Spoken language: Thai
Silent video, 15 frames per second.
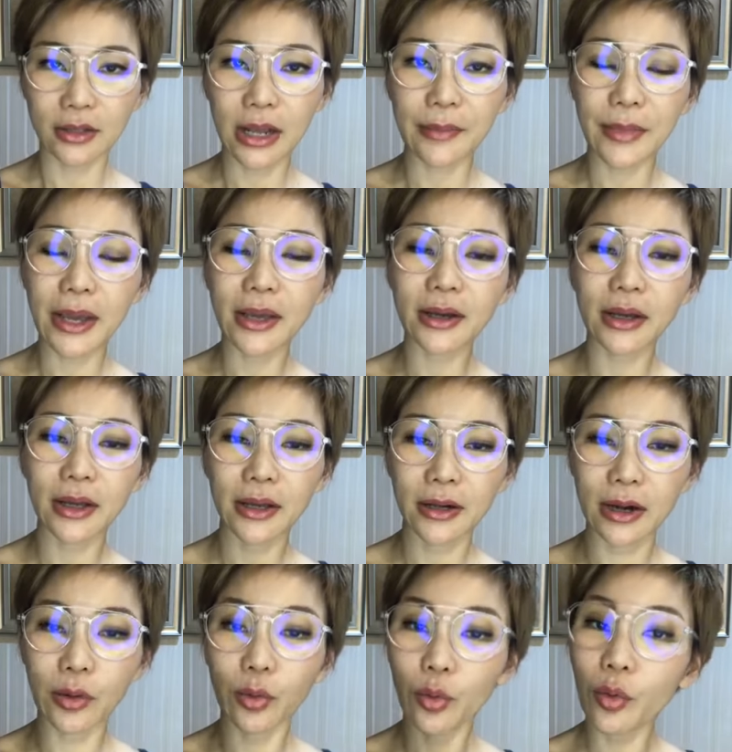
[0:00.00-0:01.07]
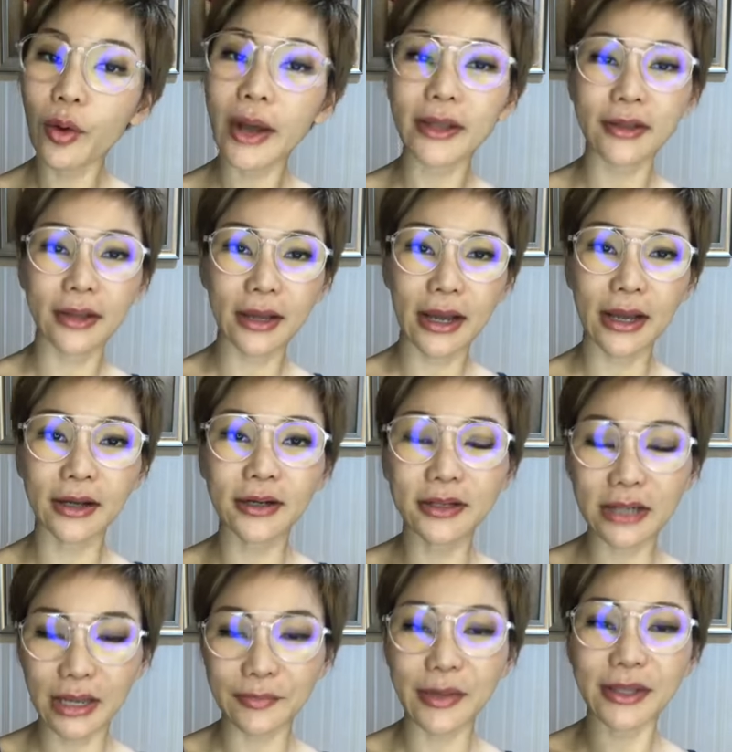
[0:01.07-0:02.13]
ทำให้เราอ้วนนะคะคือ
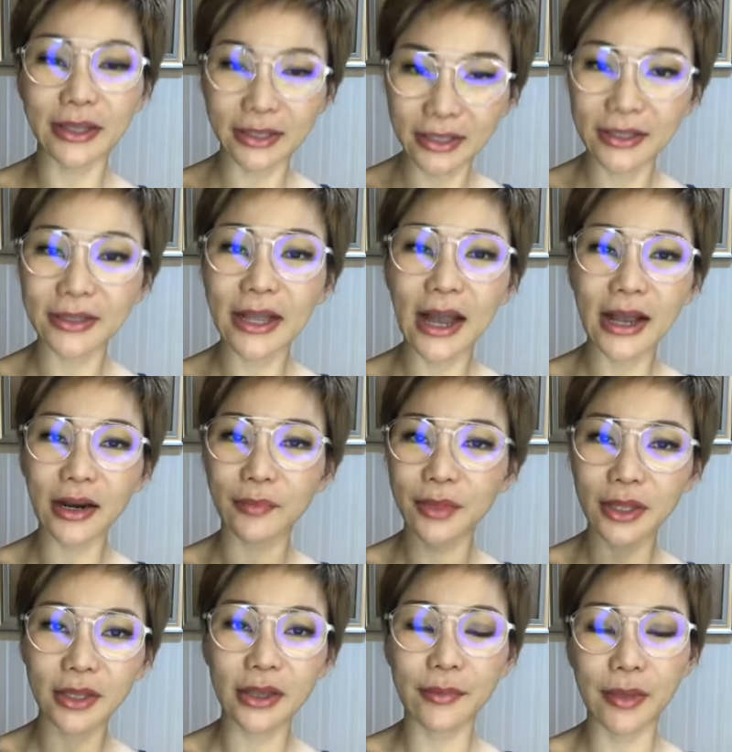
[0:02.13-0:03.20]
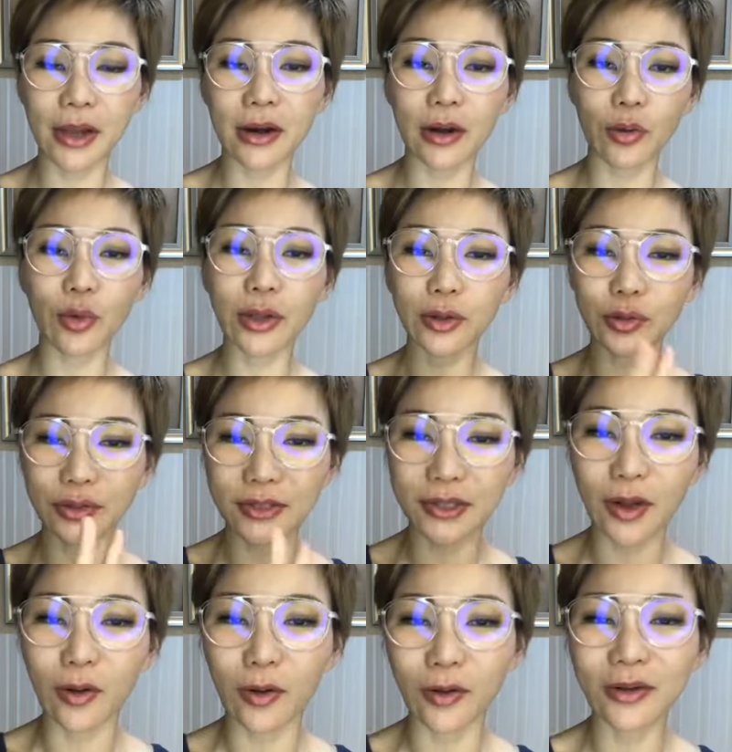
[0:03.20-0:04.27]
ไขมันกินได้แล้วไม่ได้ทำให้เราอ้วนกด
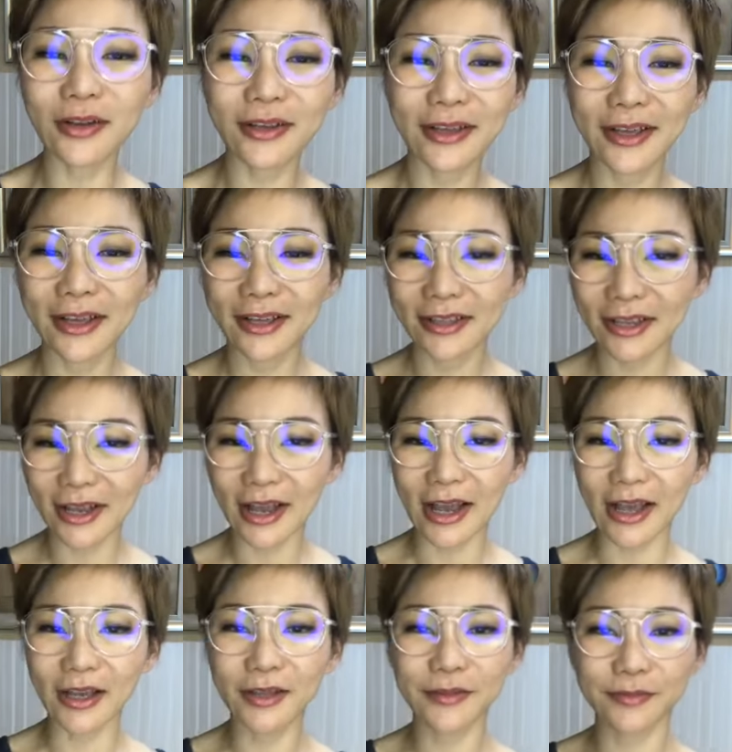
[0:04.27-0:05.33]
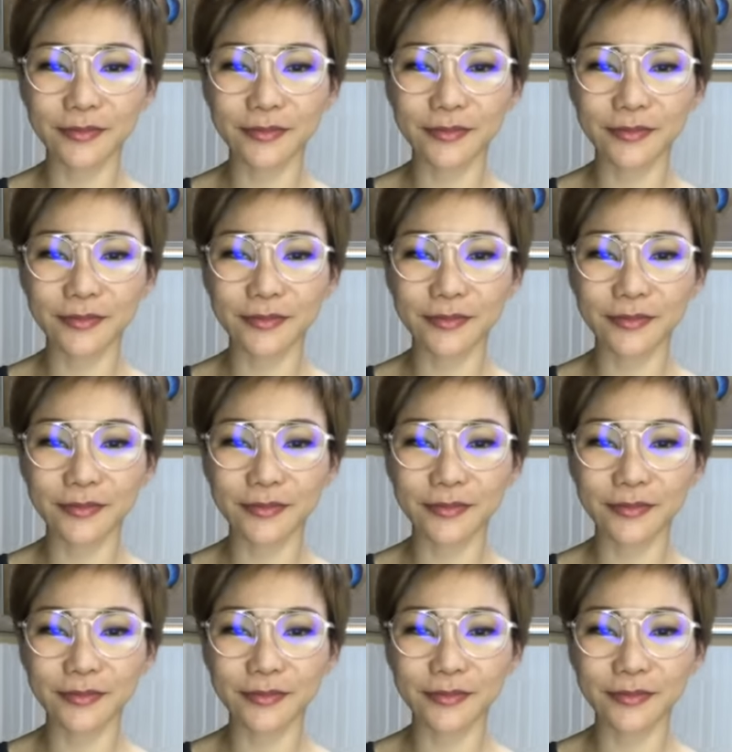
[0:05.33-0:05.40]
2นะคะ